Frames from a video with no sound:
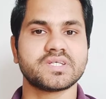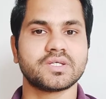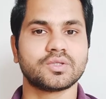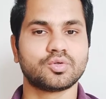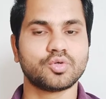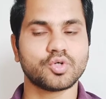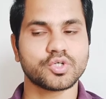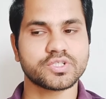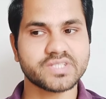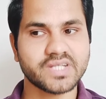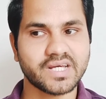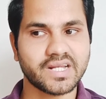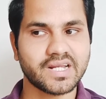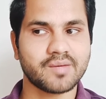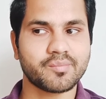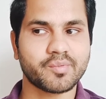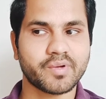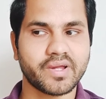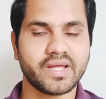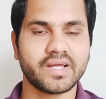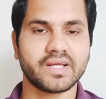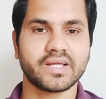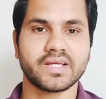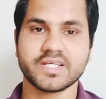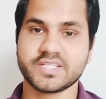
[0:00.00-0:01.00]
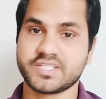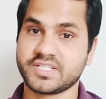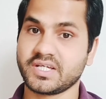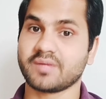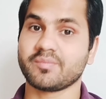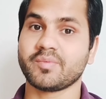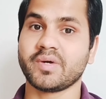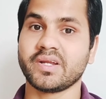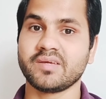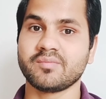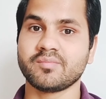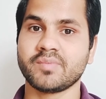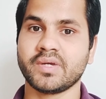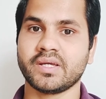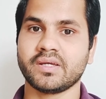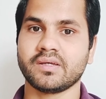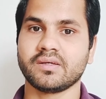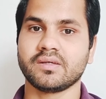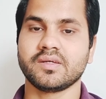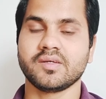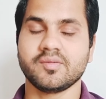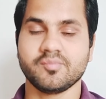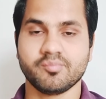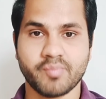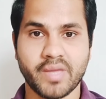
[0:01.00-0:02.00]
दो साल आप रहेंगे जर्मनी में
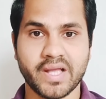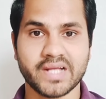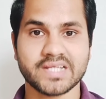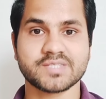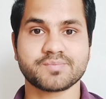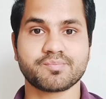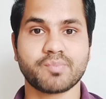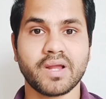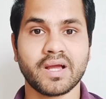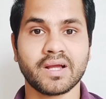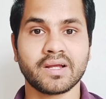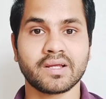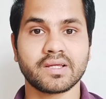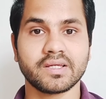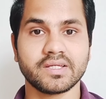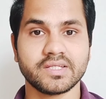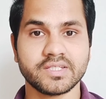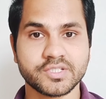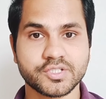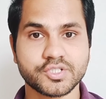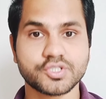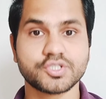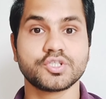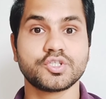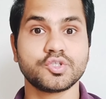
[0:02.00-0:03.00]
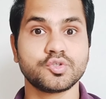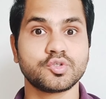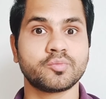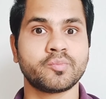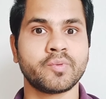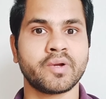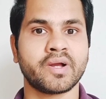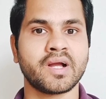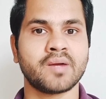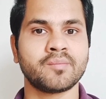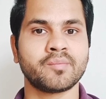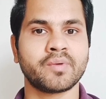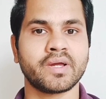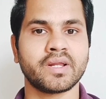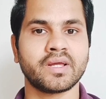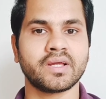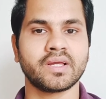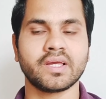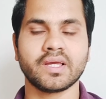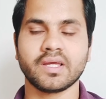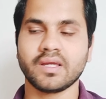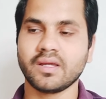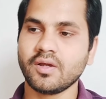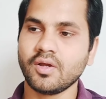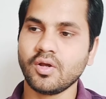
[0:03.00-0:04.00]
मैक्स प्लांक इंस्टीट्यूट में काम
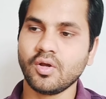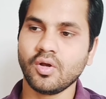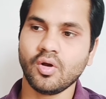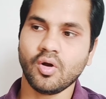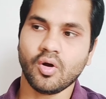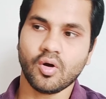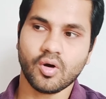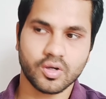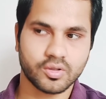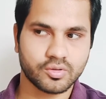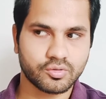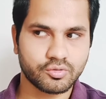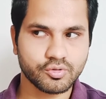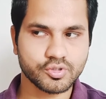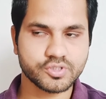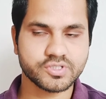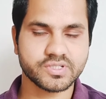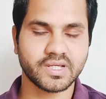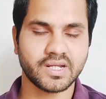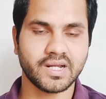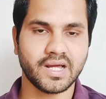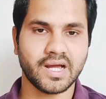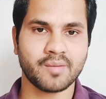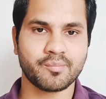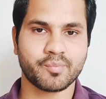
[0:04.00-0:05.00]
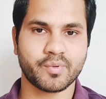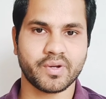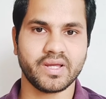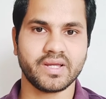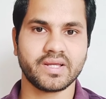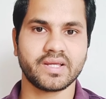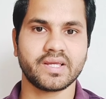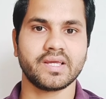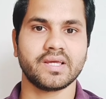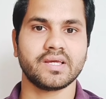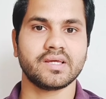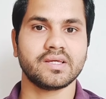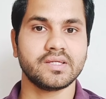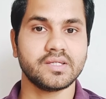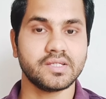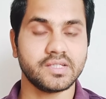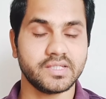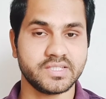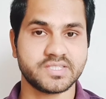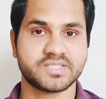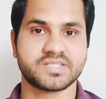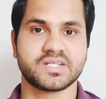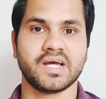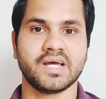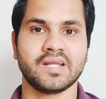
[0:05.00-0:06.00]
करेंगे और दो साल आप रहेंगे
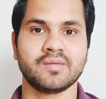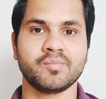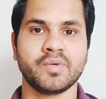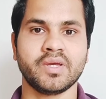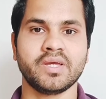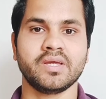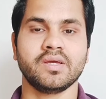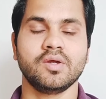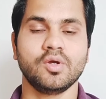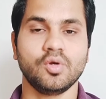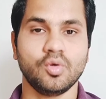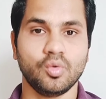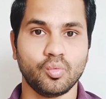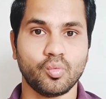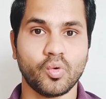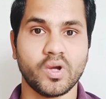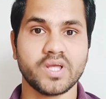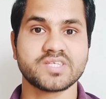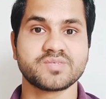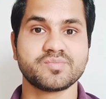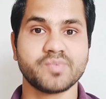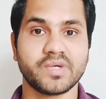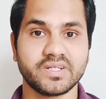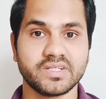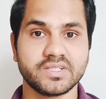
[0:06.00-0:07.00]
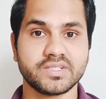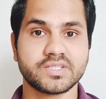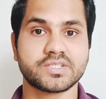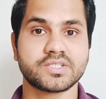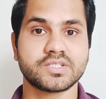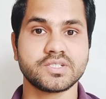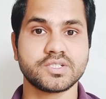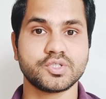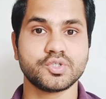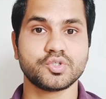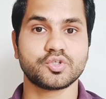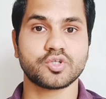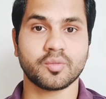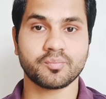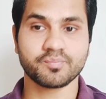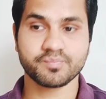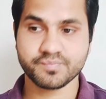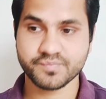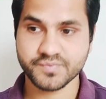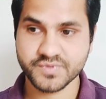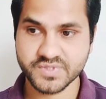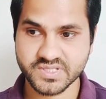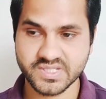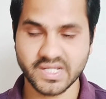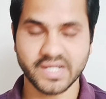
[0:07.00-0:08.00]
इसराइल में वाइजमैन इंस्टीट्यूट ऑफ
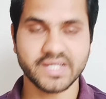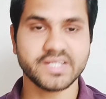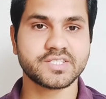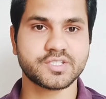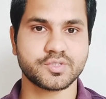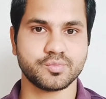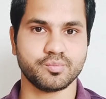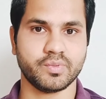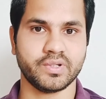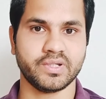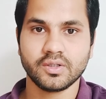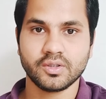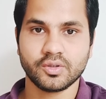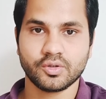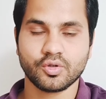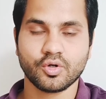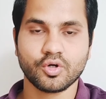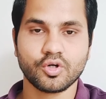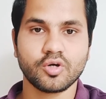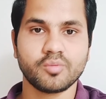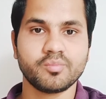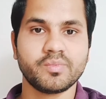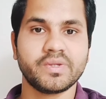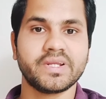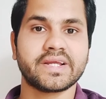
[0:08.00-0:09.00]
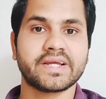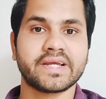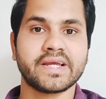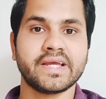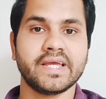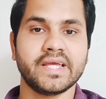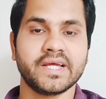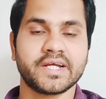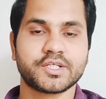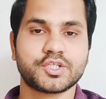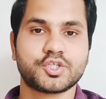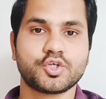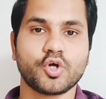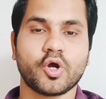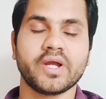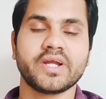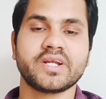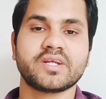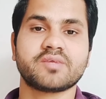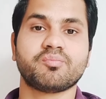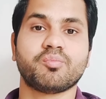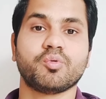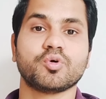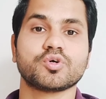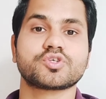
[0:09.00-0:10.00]
साइंस में दोनों मिलकर एक ज्वाइंट
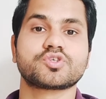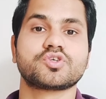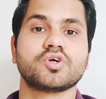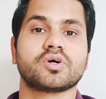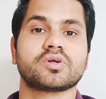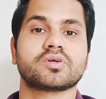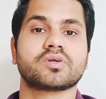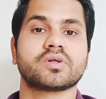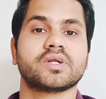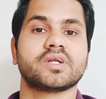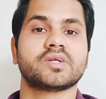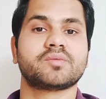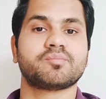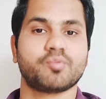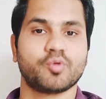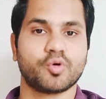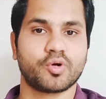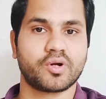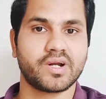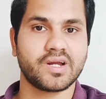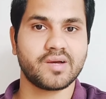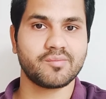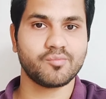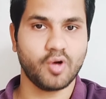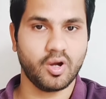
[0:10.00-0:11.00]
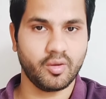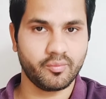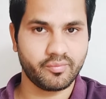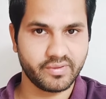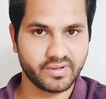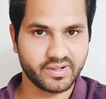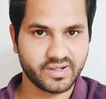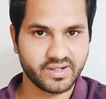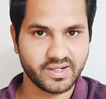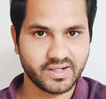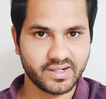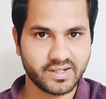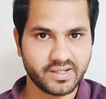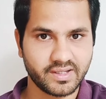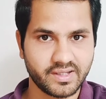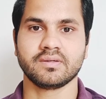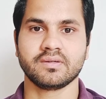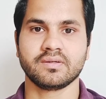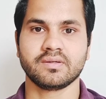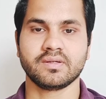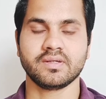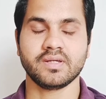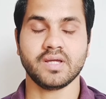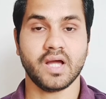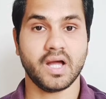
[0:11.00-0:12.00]
पोस्ट डॉक्टरेट प्रोग्राम ऑफर कर रहे
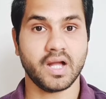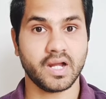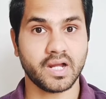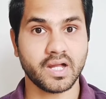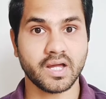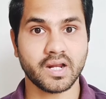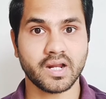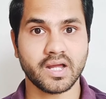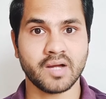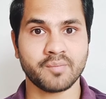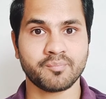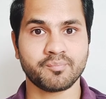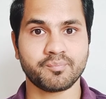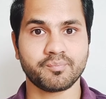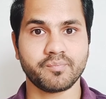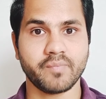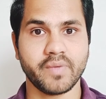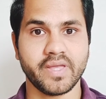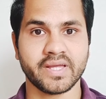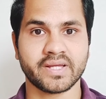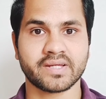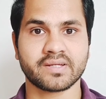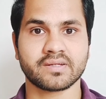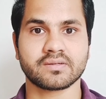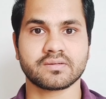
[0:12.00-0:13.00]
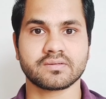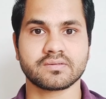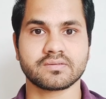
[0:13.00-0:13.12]
हैं अगर आप एक